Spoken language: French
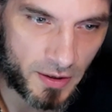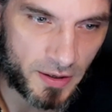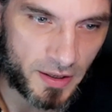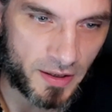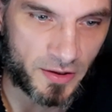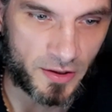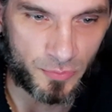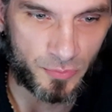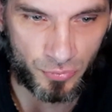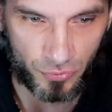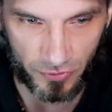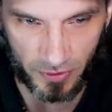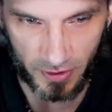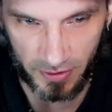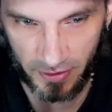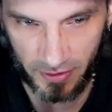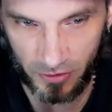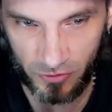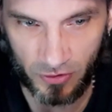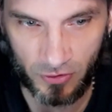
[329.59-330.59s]
et qui plus
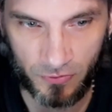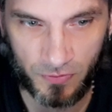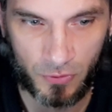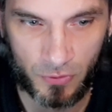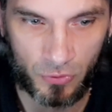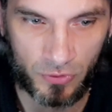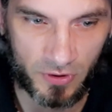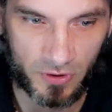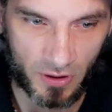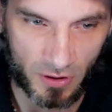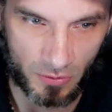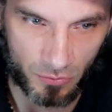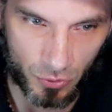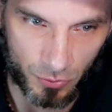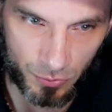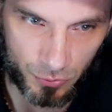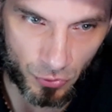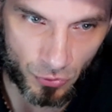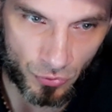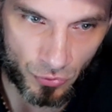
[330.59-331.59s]
4 à chaque sphère de Kirenbo
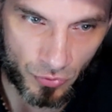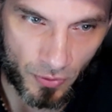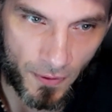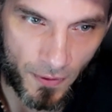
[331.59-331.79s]
obtenue.